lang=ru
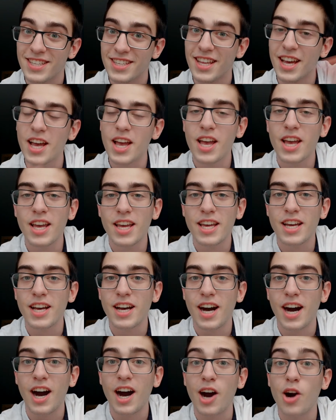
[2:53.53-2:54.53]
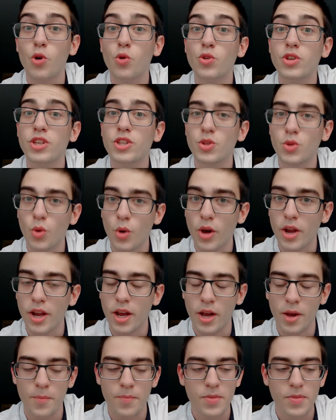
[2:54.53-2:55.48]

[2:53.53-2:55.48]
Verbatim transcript: да, а аудитория.